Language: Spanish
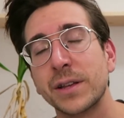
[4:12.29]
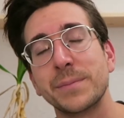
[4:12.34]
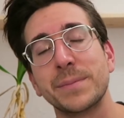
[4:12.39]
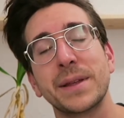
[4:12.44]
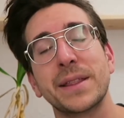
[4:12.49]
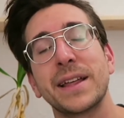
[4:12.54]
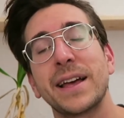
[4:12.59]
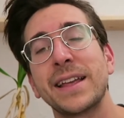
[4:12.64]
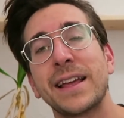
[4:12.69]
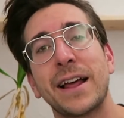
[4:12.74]
Y
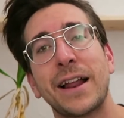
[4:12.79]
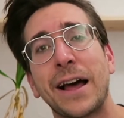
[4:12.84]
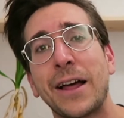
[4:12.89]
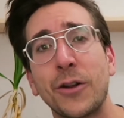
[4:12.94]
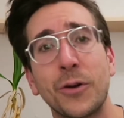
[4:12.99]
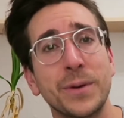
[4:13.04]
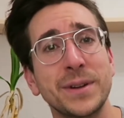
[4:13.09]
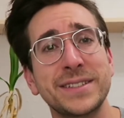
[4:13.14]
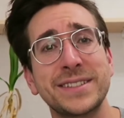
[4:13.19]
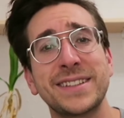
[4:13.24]
empieza ahí a, a
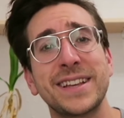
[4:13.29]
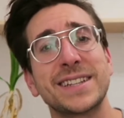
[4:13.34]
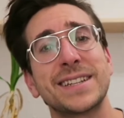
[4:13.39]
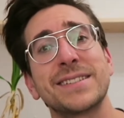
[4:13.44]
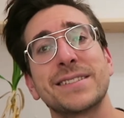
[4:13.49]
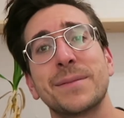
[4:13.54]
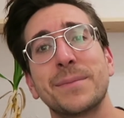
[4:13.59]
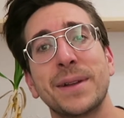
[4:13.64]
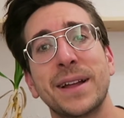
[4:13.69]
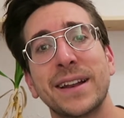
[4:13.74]
lo bestia,
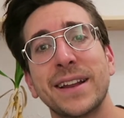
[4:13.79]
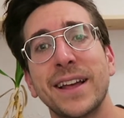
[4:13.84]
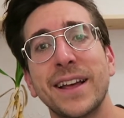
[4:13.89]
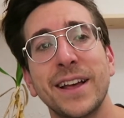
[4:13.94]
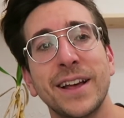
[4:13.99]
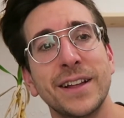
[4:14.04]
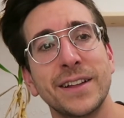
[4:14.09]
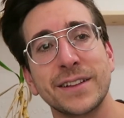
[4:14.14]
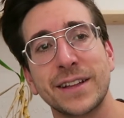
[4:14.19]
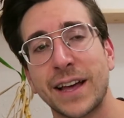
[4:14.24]
¿sabes? En plan,
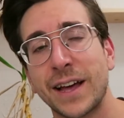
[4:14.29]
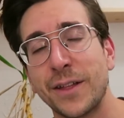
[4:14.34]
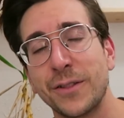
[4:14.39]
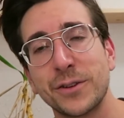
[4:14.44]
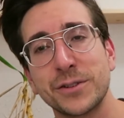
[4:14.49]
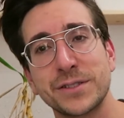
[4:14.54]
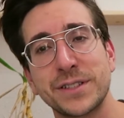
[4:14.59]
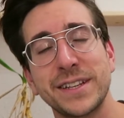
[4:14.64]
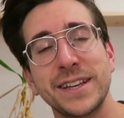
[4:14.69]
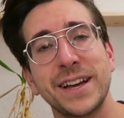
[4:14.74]
cada
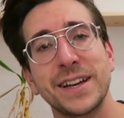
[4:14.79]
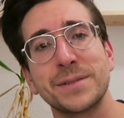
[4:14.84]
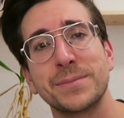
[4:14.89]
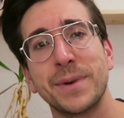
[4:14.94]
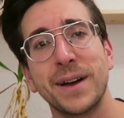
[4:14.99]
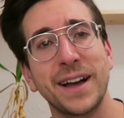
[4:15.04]
dos días